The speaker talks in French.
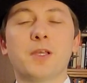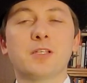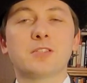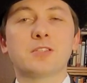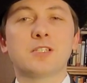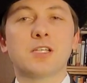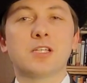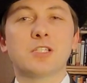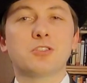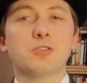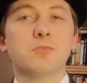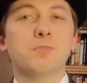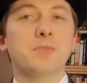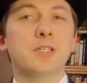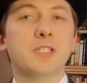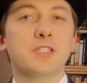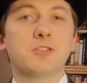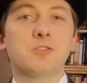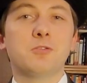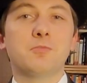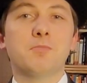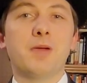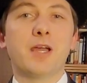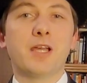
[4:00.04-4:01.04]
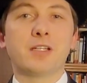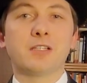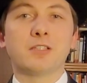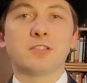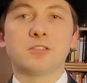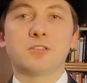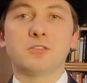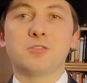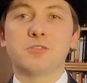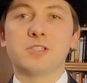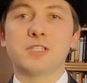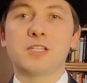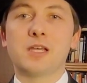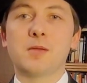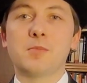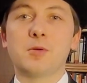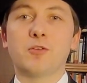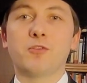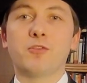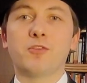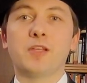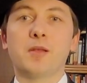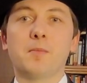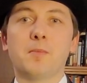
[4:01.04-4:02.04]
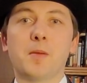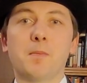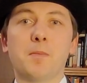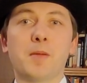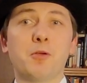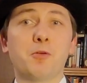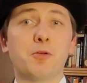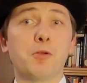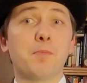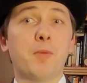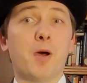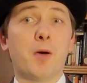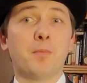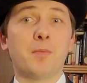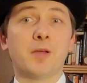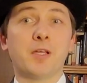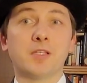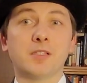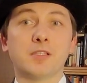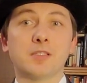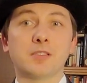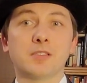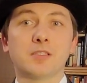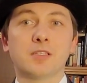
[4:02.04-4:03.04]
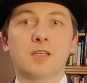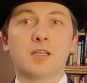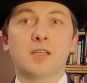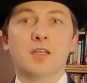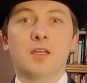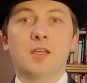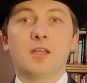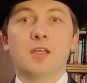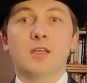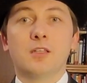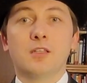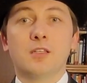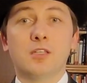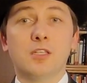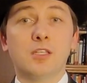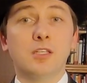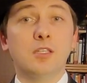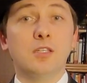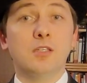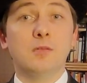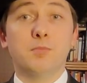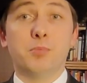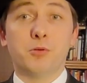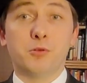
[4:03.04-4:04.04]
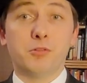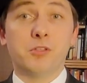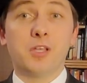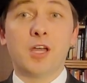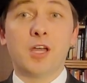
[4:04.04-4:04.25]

personnage de Mr. Banks du célèbre film Mary Poppins, qui plus